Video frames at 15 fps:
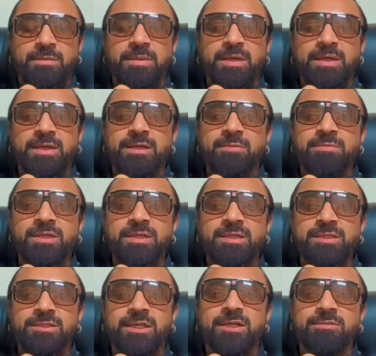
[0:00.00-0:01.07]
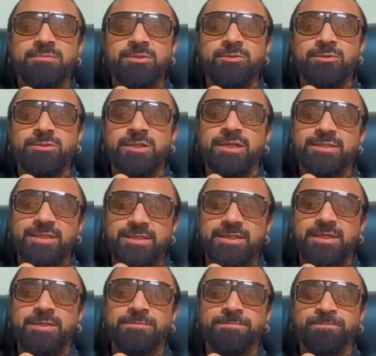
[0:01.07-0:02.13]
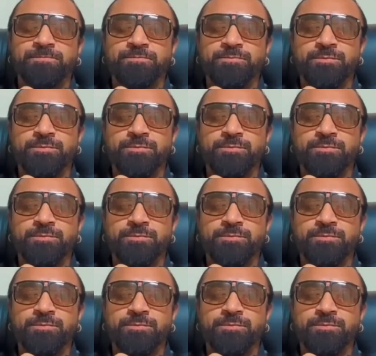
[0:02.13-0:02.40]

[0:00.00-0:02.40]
हमारे नबी की शान में गुस्ताखी किया